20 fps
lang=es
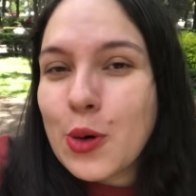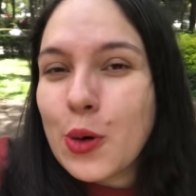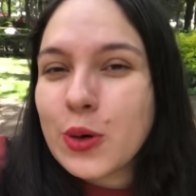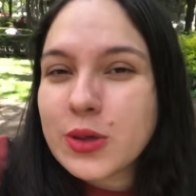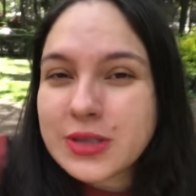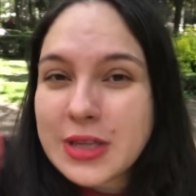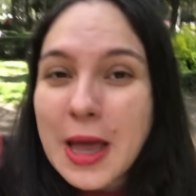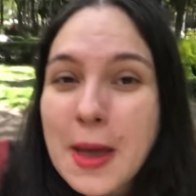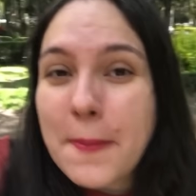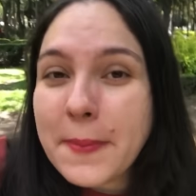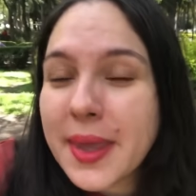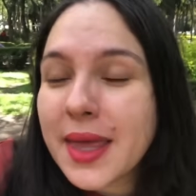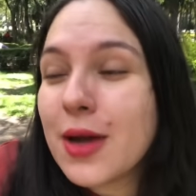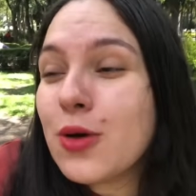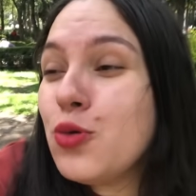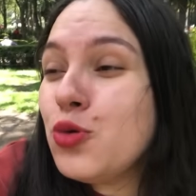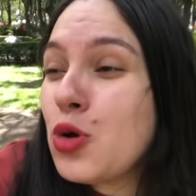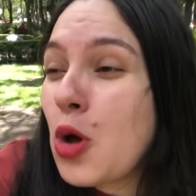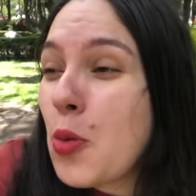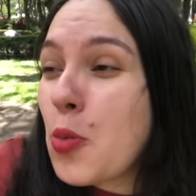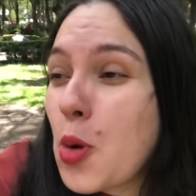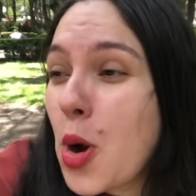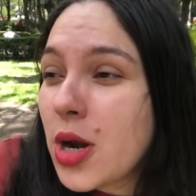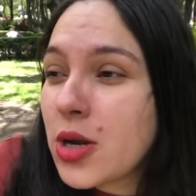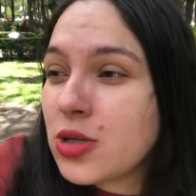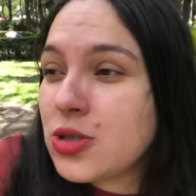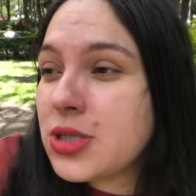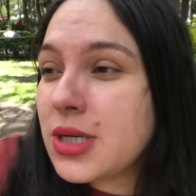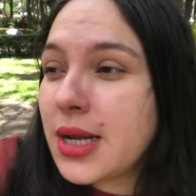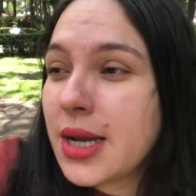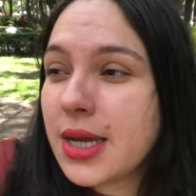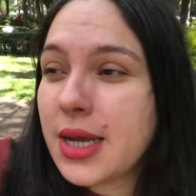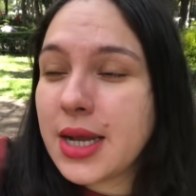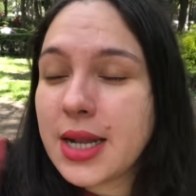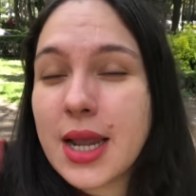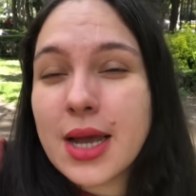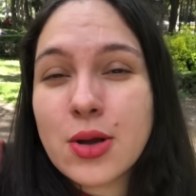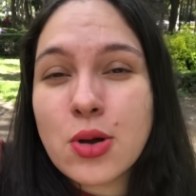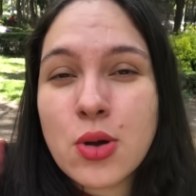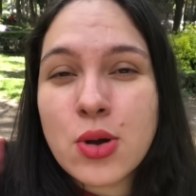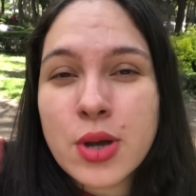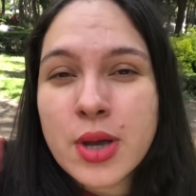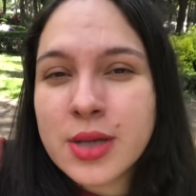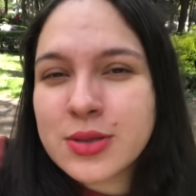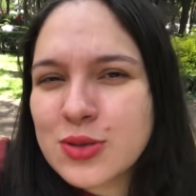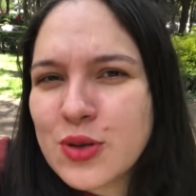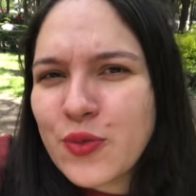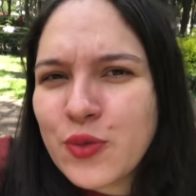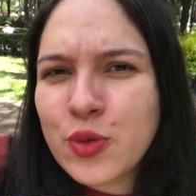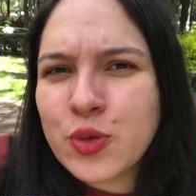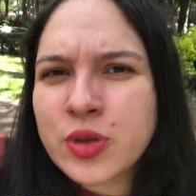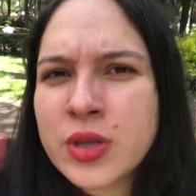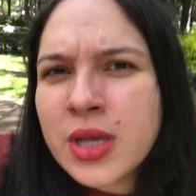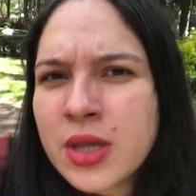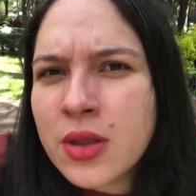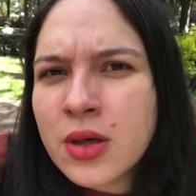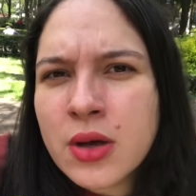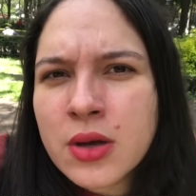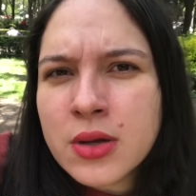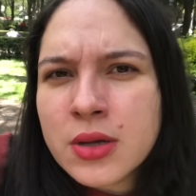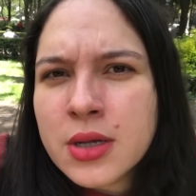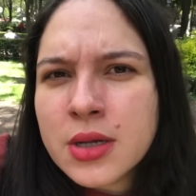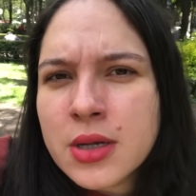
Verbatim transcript: Ustedes piden unos buenos chilaquiles con queso fundido